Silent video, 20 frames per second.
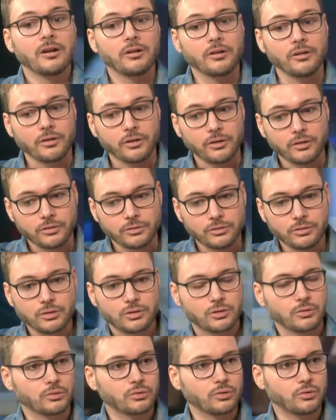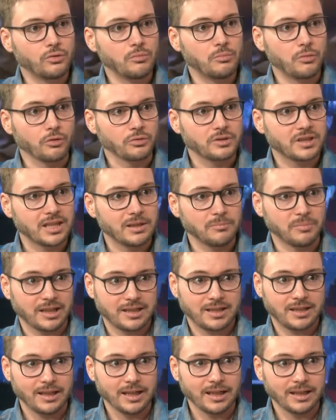euh, de son trouble aussi
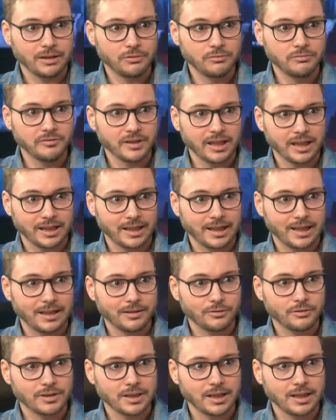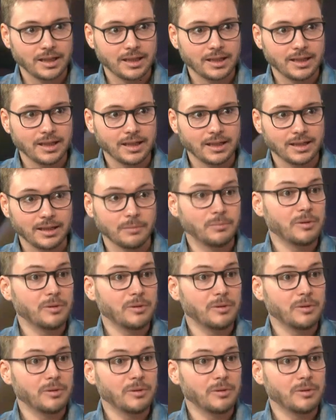parce qu'il a découvert il y a quelques années qu'il était